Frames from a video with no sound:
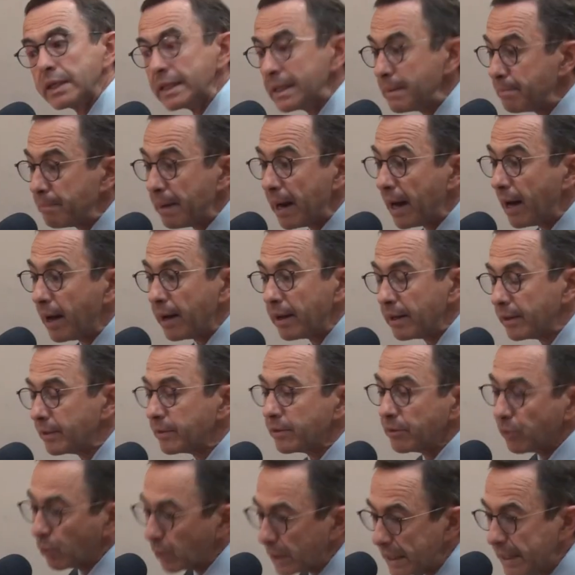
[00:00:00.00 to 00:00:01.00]
qui n'est pas,
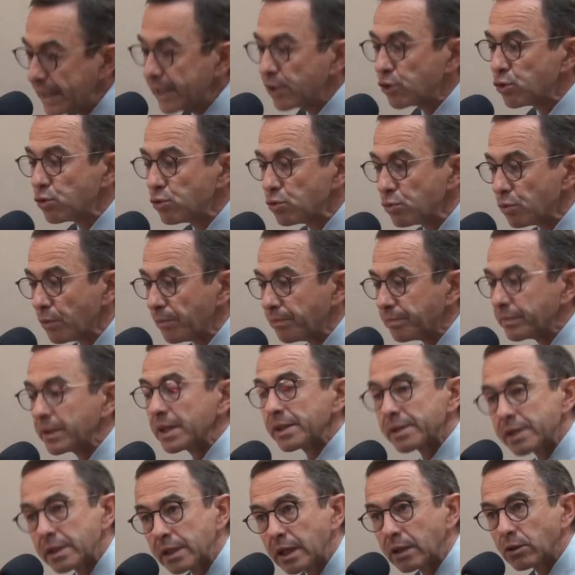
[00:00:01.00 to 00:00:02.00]
dont l'élection
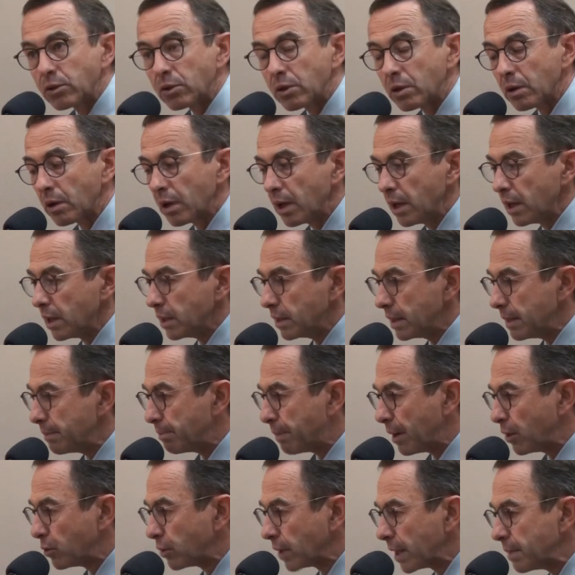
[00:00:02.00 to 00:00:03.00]
des sénateurs
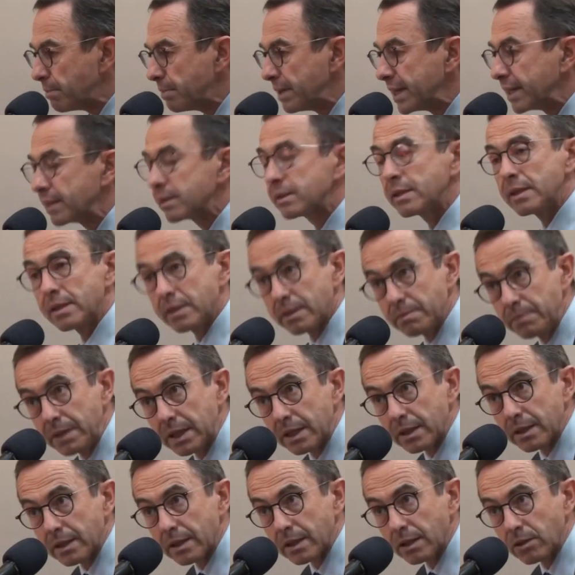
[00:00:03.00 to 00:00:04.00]
n'est pas une réplique
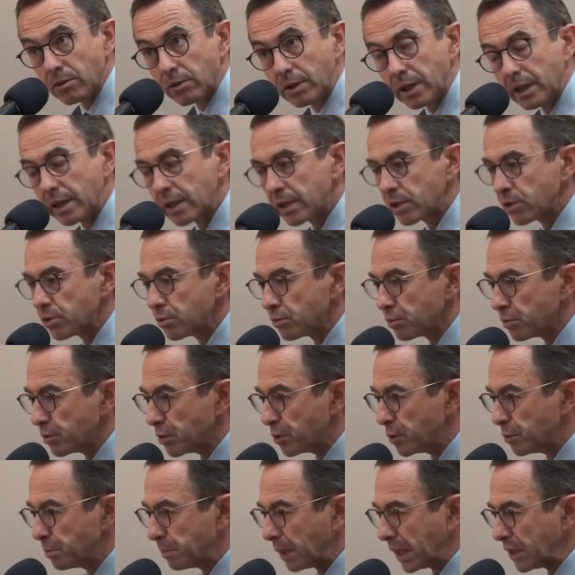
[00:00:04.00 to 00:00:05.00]
sismique de
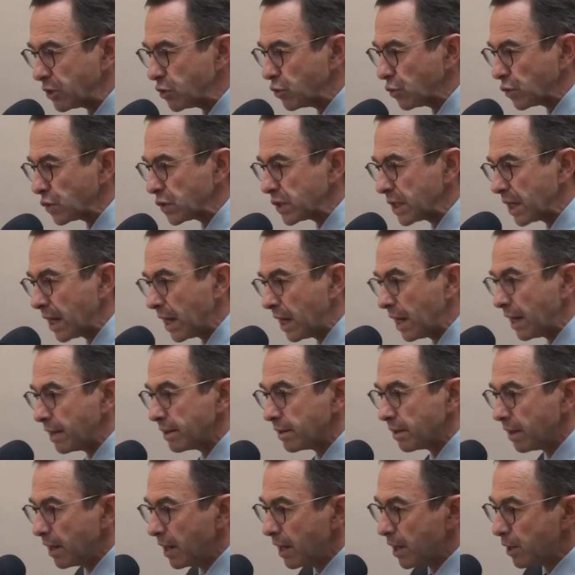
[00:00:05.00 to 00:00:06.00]
l'élection euh,
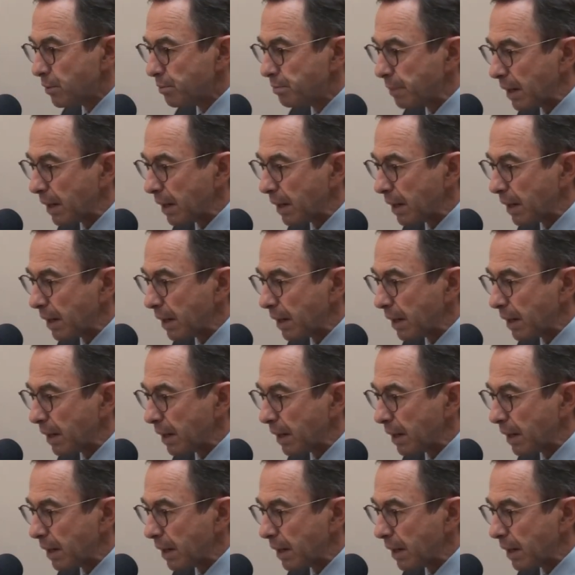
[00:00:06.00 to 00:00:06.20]
présidentielle,